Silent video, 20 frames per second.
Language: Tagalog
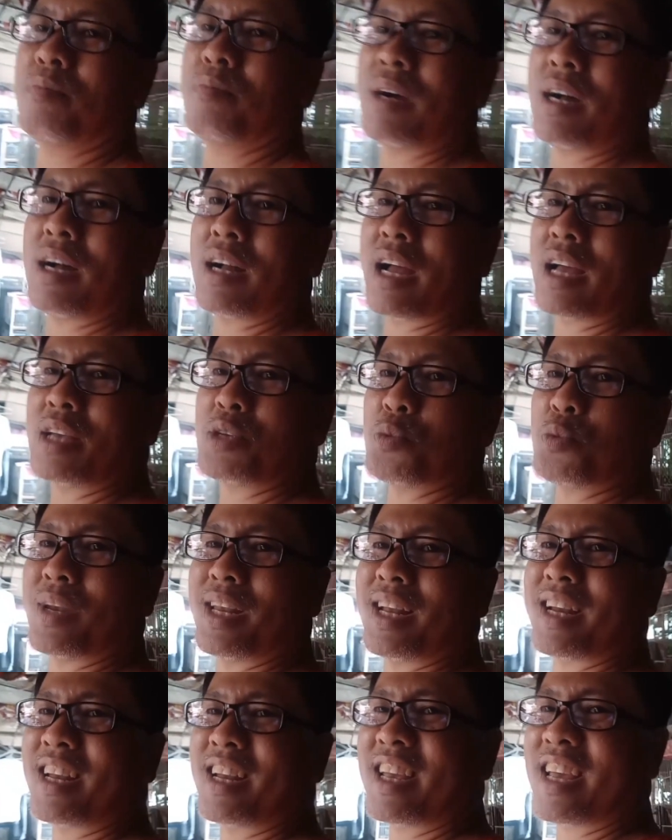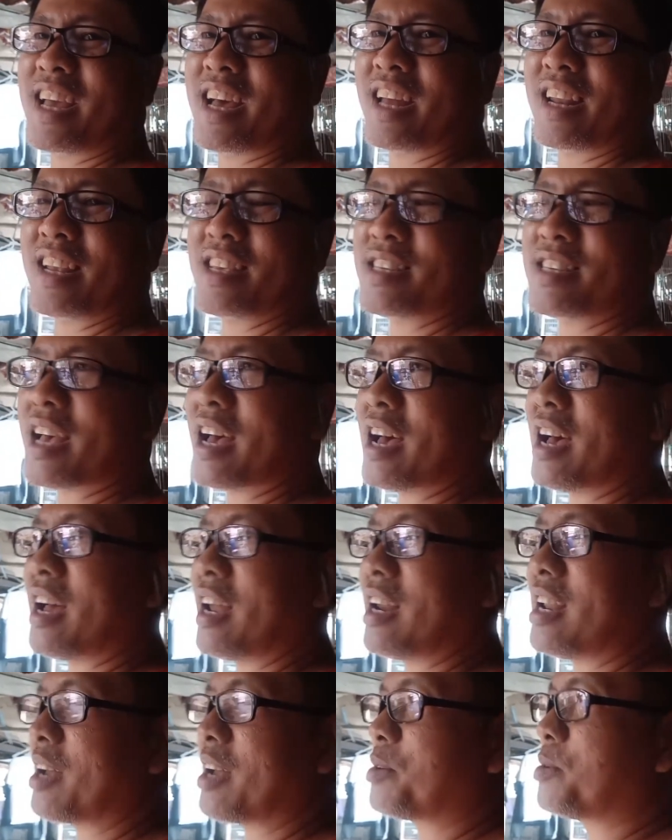mga guys, walang nangyari
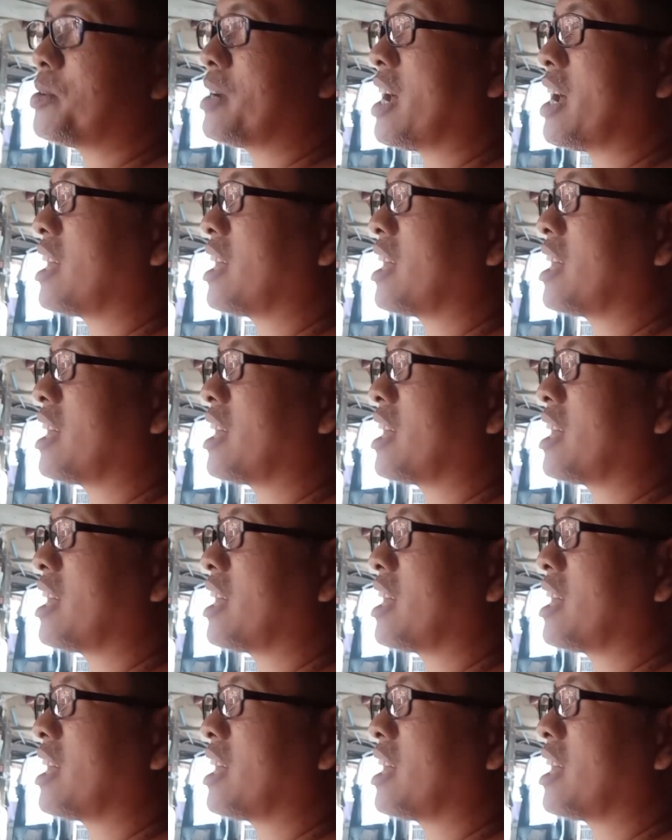sa laro